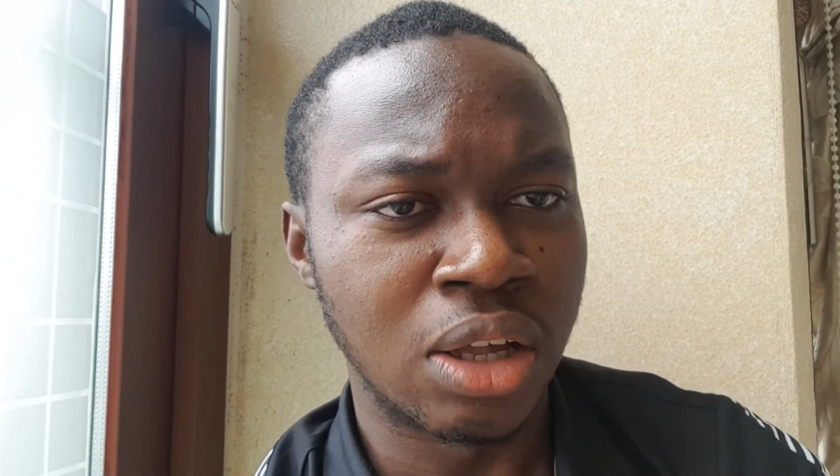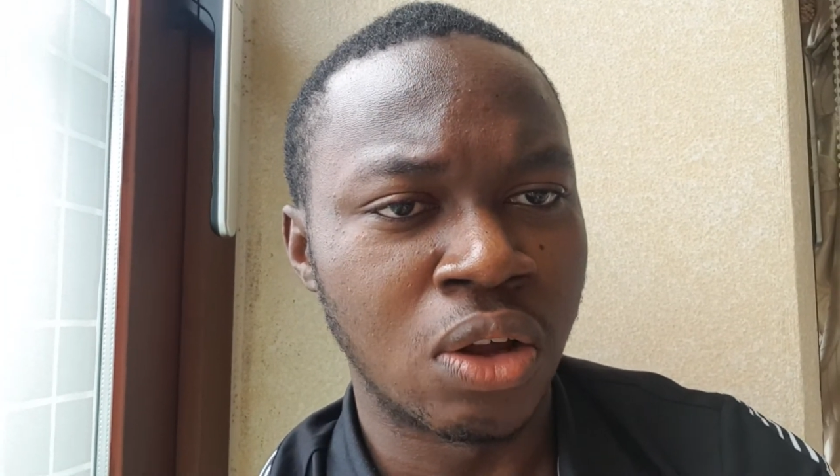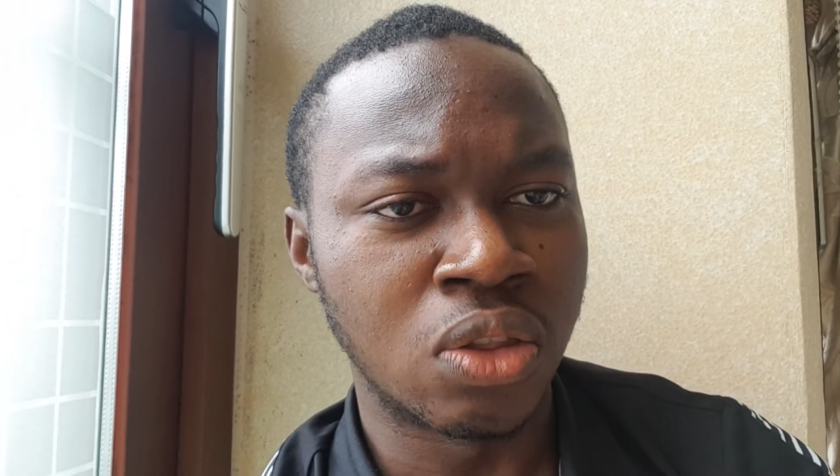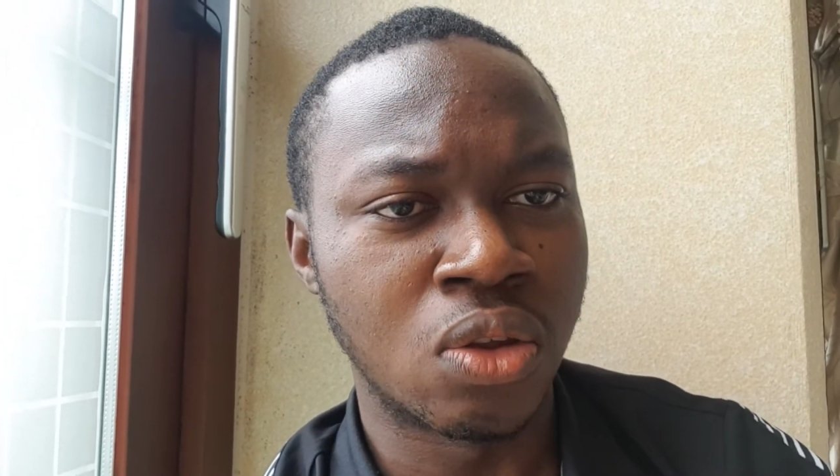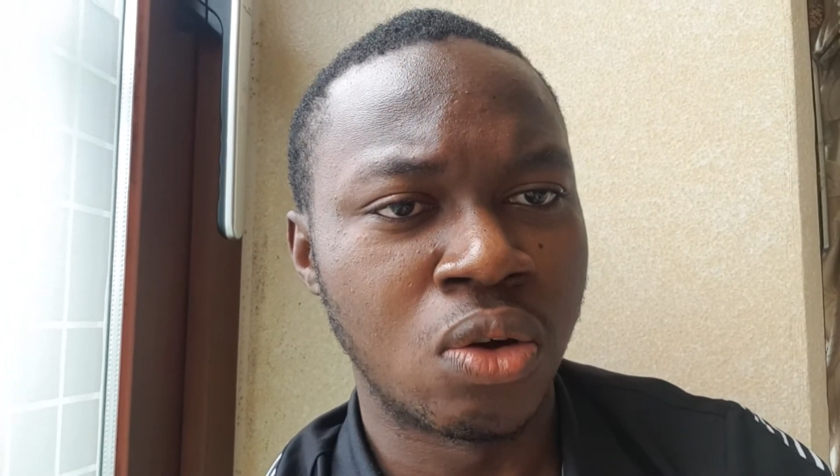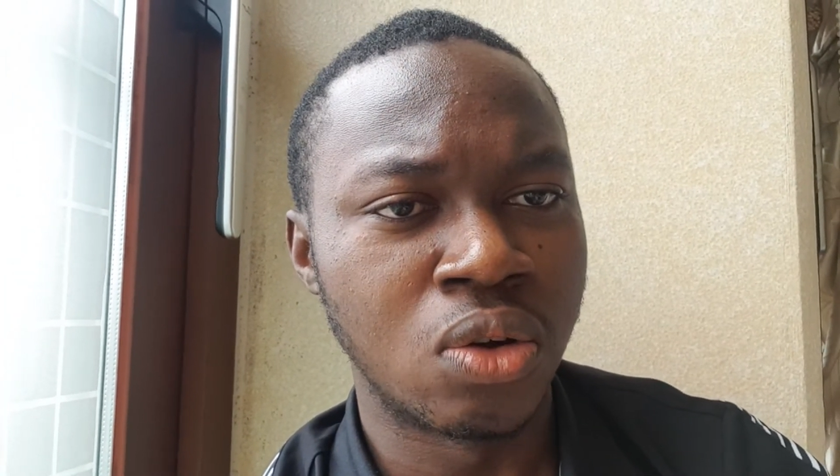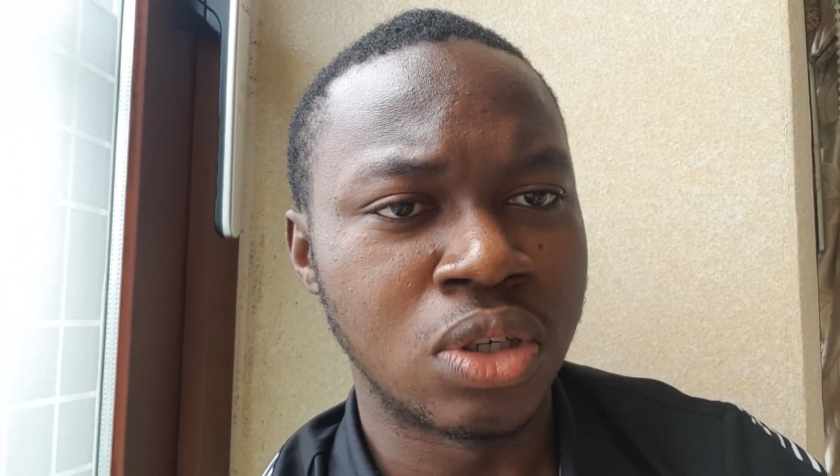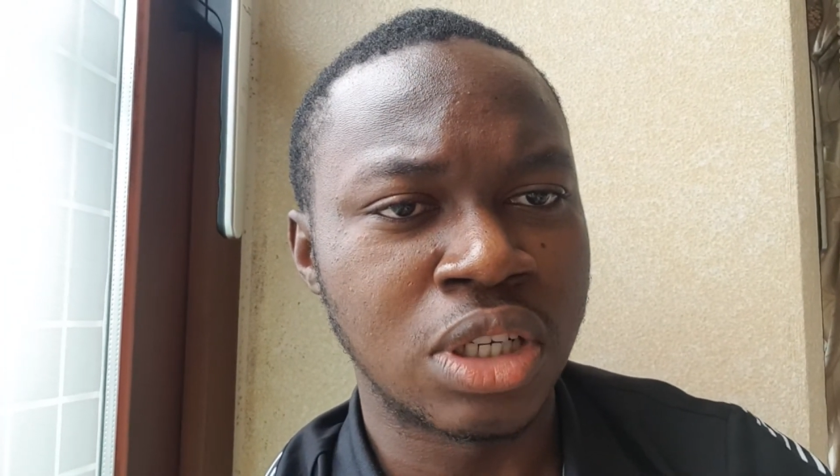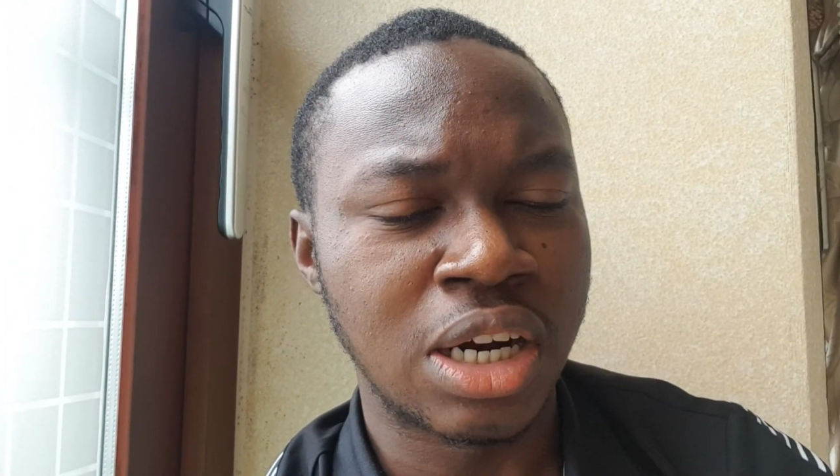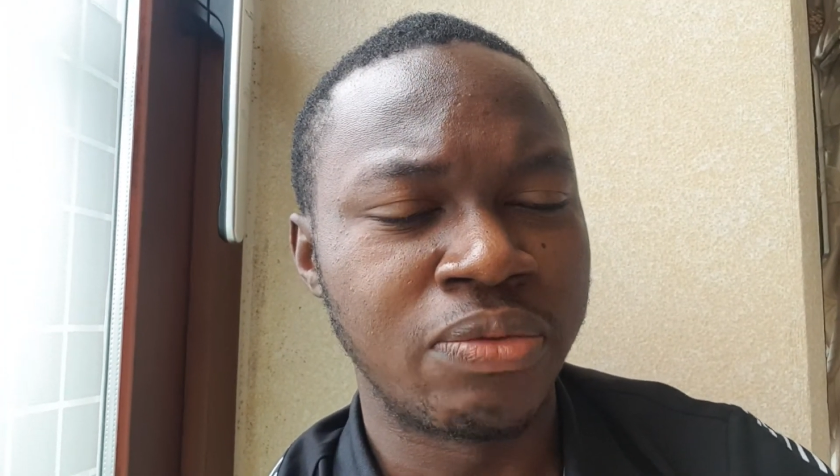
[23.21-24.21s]
어떤
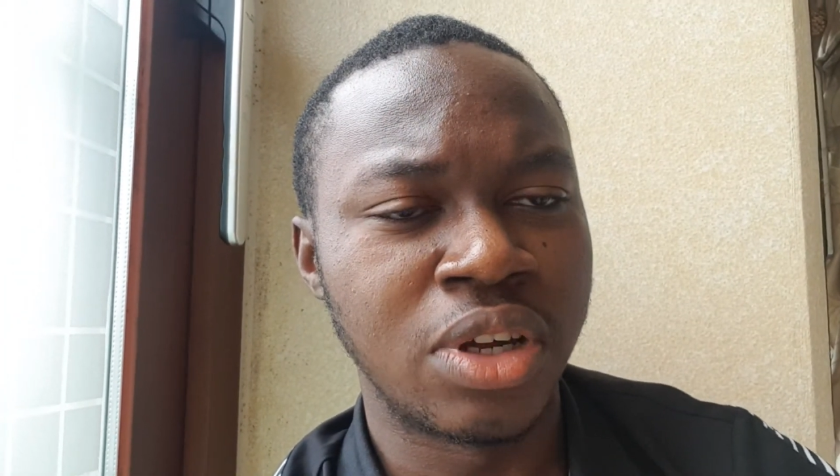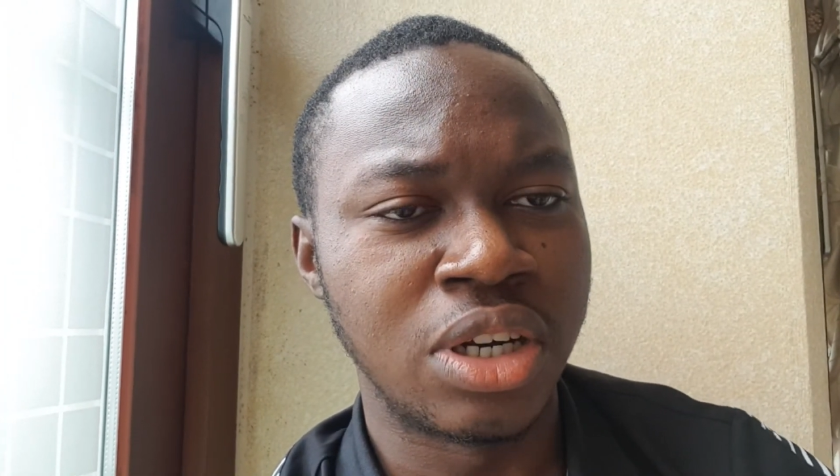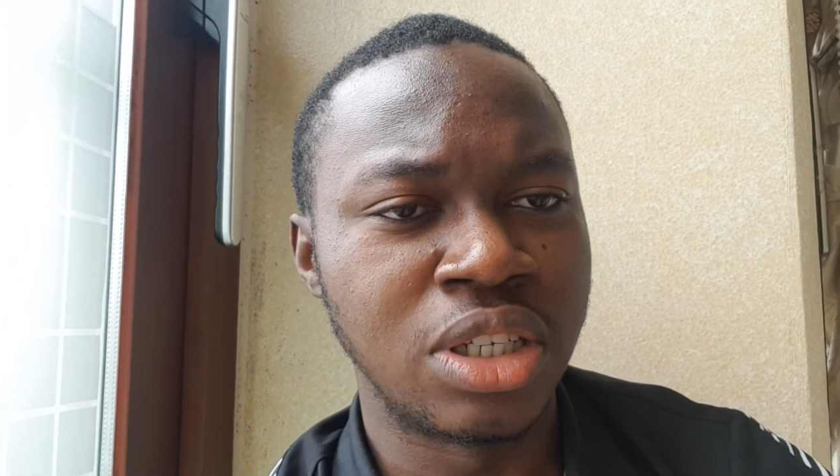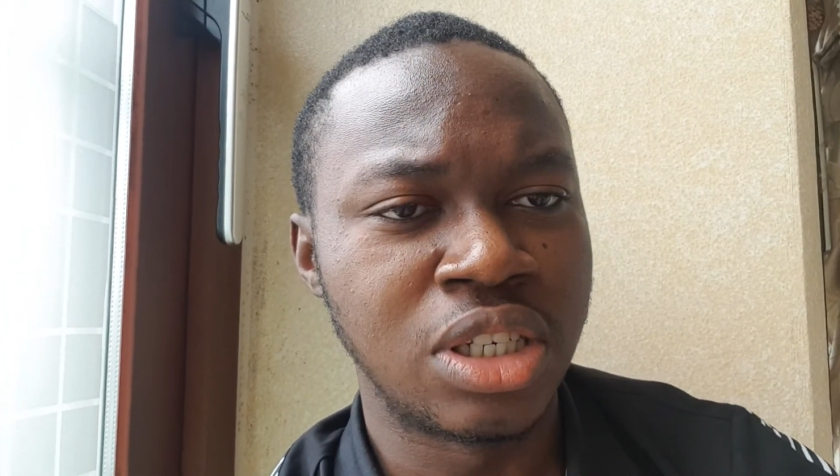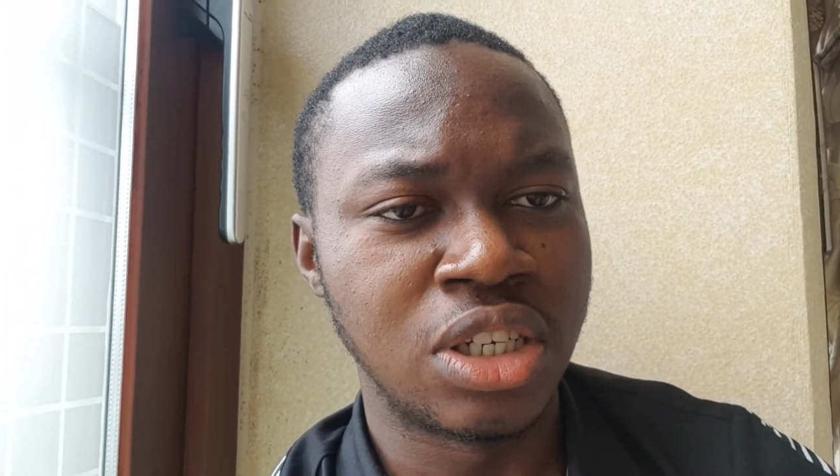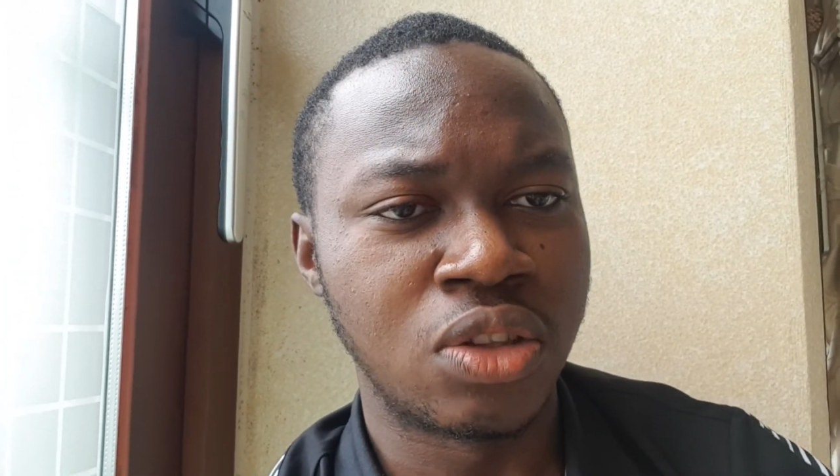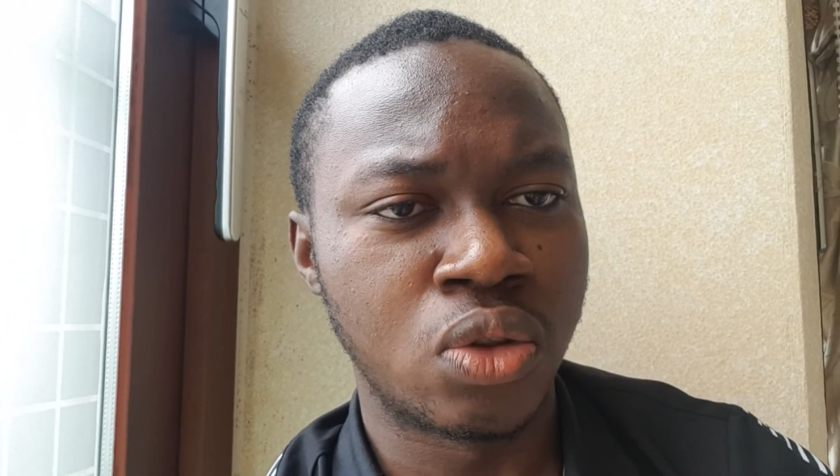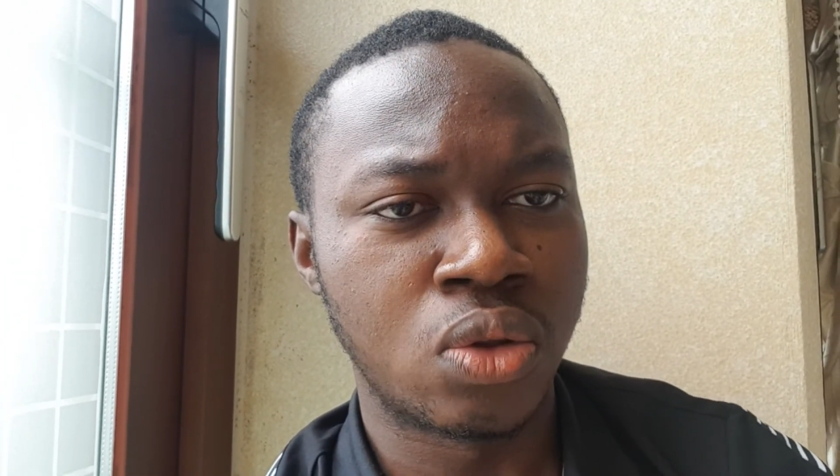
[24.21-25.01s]
사람들인지